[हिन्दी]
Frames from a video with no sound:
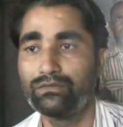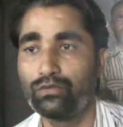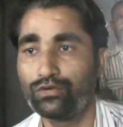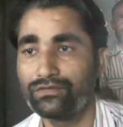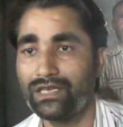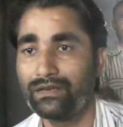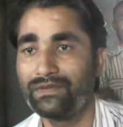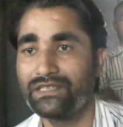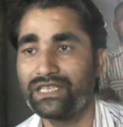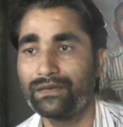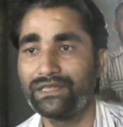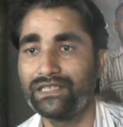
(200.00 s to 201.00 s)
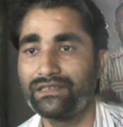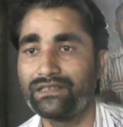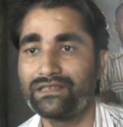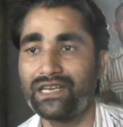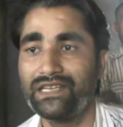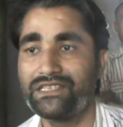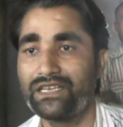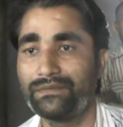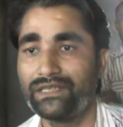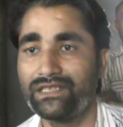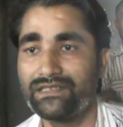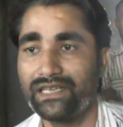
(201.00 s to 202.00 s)
हॉस्टल में छः बजे से साढ़े छः
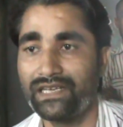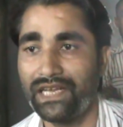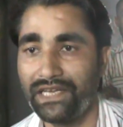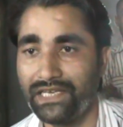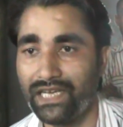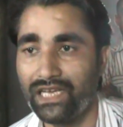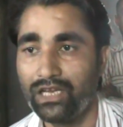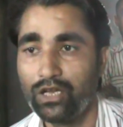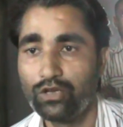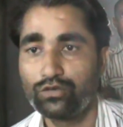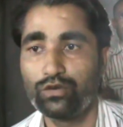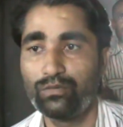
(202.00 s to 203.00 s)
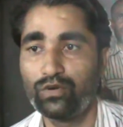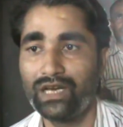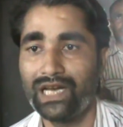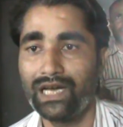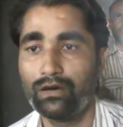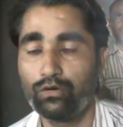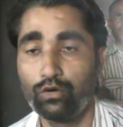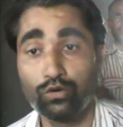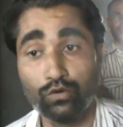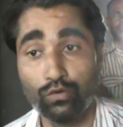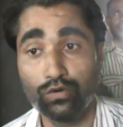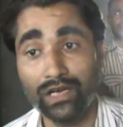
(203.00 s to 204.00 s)
बजे से नहीं है तो बोला उन,
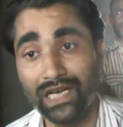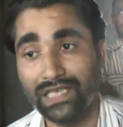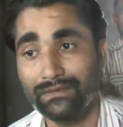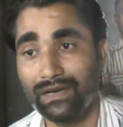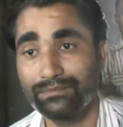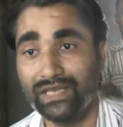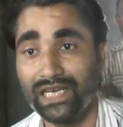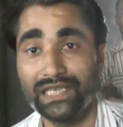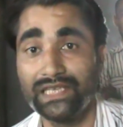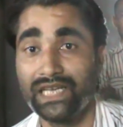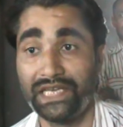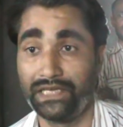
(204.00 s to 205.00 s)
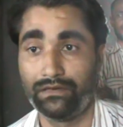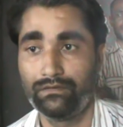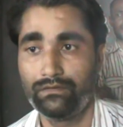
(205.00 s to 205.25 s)
उनका जवाब था कि नहीं